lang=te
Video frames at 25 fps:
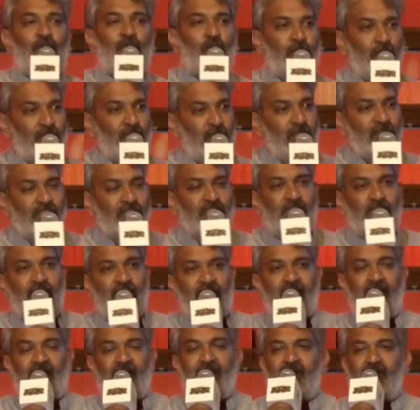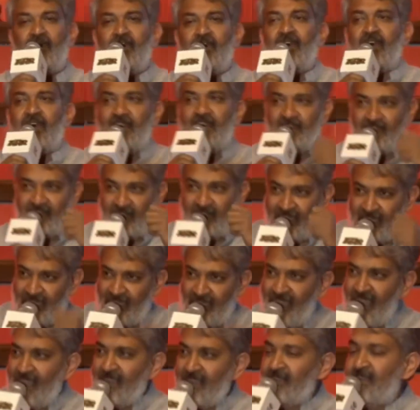ఉపయోగించుకొని వెళ్ళి
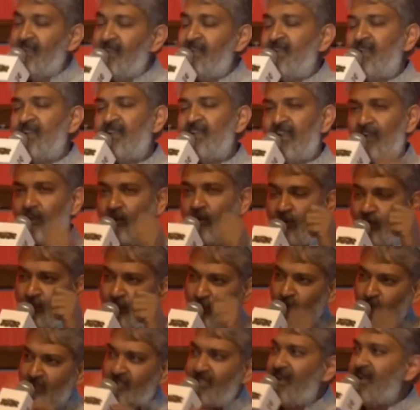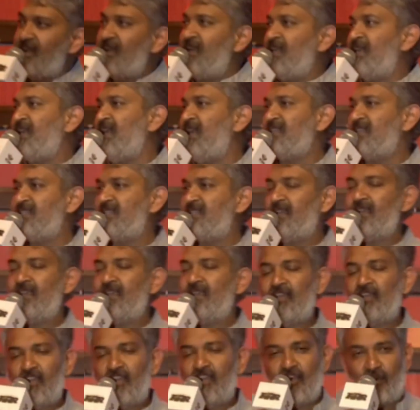ఆయన దగ్గరికి రెండు మూడు సార్లు కలిసి
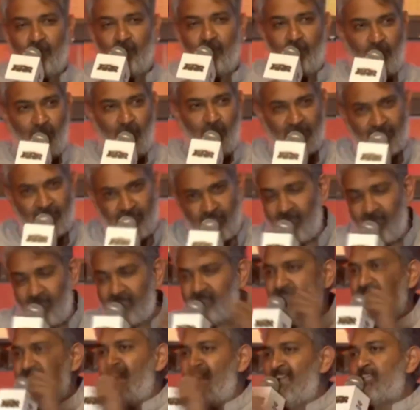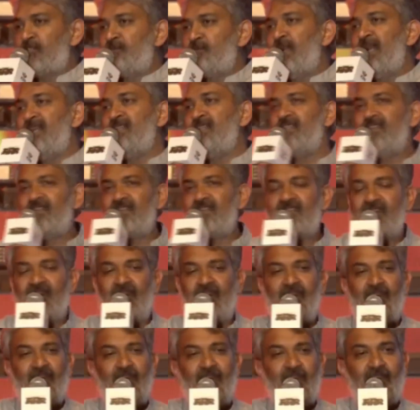మొత్తం అంతా ఎక్స్ప్లెయిన్ చేసి
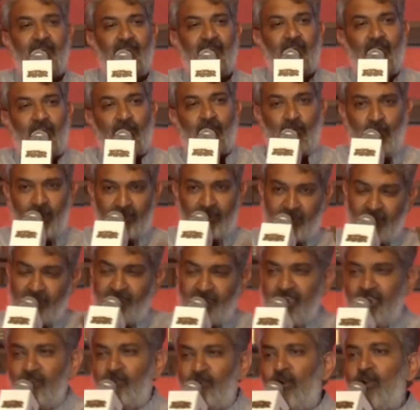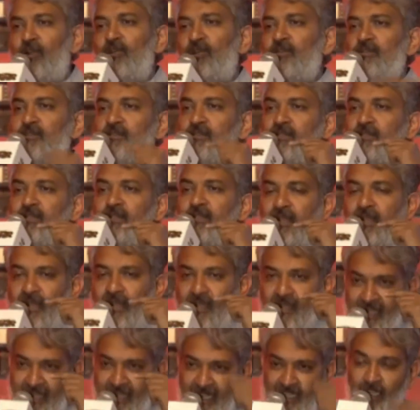కొత్త జీవో
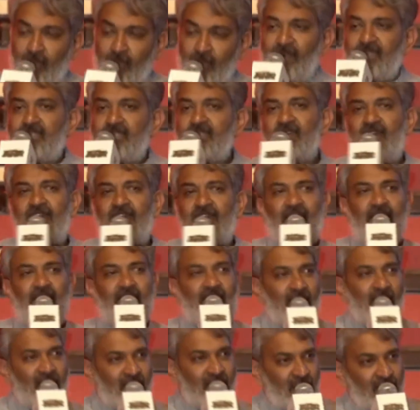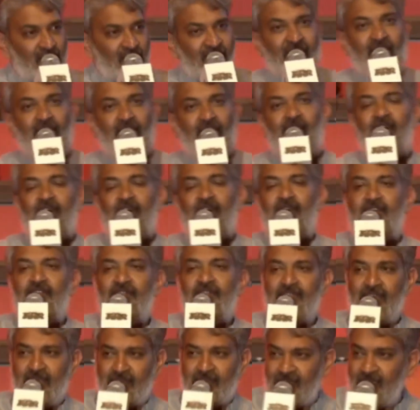రేట్లు పెంచడానికి కారణమైన
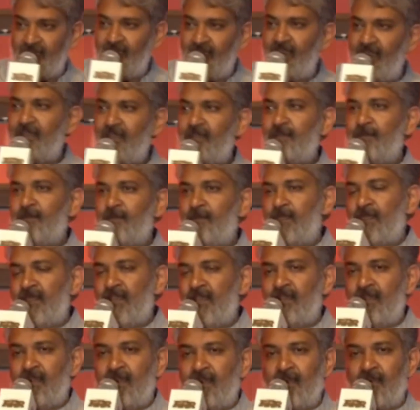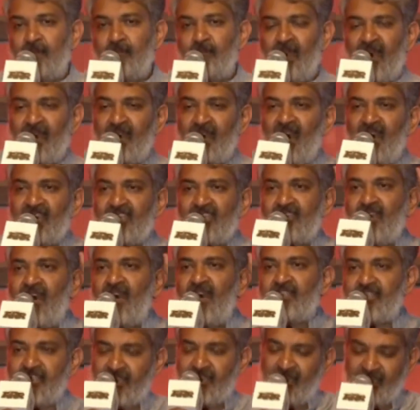వ్యక్తి మెగాస్టార్
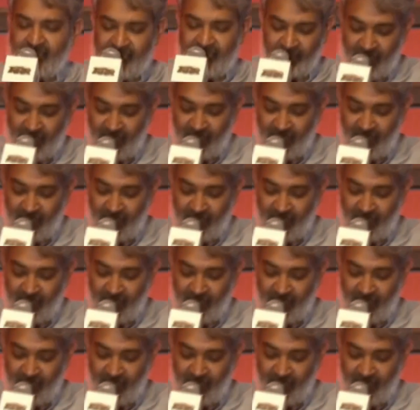చిరంజీవి